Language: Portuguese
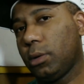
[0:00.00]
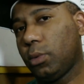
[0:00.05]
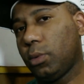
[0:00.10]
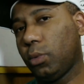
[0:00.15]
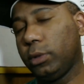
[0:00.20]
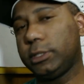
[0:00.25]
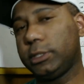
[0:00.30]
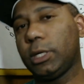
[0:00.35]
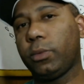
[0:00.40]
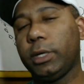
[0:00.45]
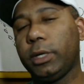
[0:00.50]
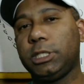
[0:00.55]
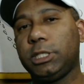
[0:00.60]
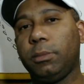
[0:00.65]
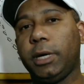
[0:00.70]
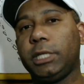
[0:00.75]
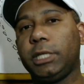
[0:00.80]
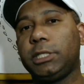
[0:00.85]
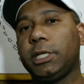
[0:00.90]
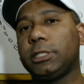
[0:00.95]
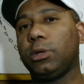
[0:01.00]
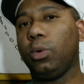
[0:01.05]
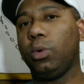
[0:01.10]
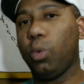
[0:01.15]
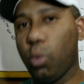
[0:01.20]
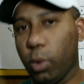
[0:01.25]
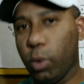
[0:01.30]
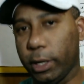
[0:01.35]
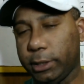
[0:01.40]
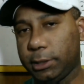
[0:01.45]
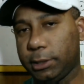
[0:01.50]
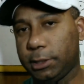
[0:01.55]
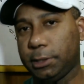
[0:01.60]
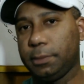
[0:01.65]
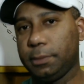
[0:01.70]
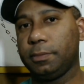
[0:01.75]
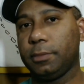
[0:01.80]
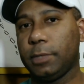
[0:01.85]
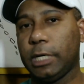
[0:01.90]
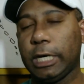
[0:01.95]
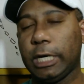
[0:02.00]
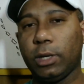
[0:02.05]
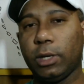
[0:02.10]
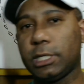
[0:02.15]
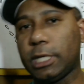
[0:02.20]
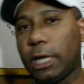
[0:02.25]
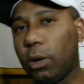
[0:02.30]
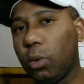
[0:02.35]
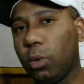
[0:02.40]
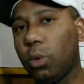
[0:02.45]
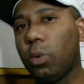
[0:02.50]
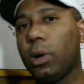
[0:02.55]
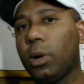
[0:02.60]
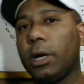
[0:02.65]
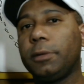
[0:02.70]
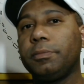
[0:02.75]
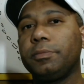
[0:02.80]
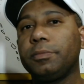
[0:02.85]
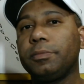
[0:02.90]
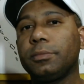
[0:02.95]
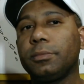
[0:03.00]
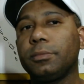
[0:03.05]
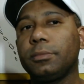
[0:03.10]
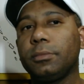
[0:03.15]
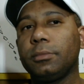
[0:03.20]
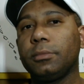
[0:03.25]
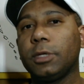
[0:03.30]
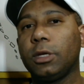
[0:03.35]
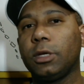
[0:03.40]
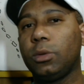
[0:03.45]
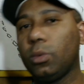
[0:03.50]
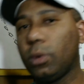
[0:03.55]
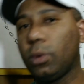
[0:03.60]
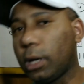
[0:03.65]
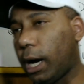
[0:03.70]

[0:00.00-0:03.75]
Consequentemente, as luas, a nossa lua, no